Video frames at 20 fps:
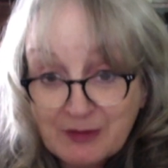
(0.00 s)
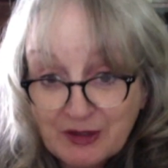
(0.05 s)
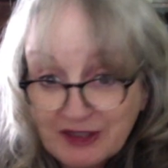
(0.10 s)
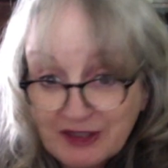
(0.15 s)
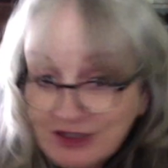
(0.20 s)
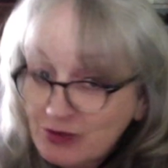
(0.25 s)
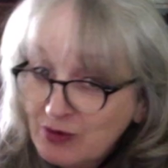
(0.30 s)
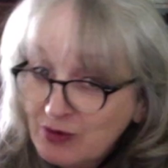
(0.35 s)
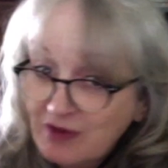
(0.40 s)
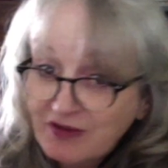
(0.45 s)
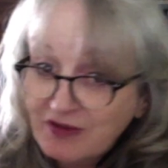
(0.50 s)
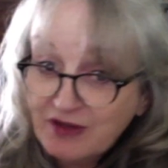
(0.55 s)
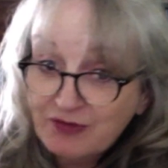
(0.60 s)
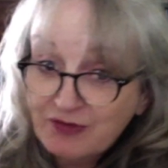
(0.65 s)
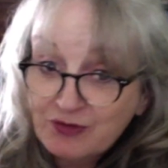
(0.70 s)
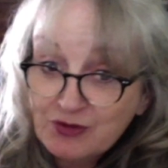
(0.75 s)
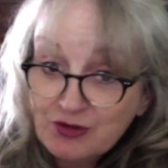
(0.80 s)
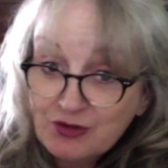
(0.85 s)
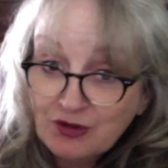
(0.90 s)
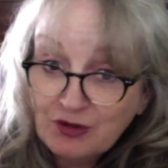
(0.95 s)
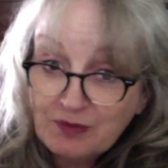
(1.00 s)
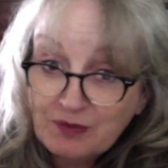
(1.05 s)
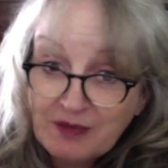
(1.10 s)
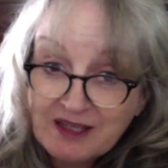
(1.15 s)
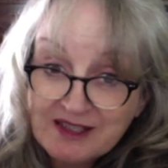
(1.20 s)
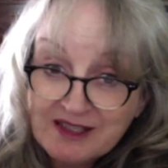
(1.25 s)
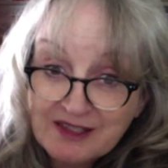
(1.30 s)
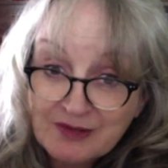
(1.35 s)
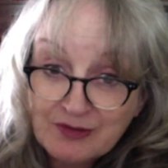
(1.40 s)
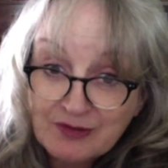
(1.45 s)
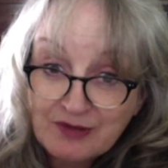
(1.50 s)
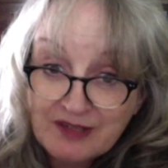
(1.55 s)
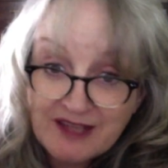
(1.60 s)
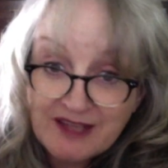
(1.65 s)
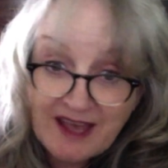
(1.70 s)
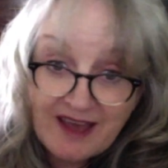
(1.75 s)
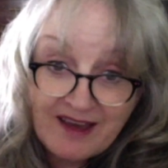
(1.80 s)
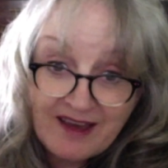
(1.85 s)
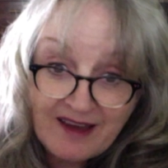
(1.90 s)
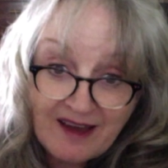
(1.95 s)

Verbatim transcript: Je suis avec vous sur une base régulière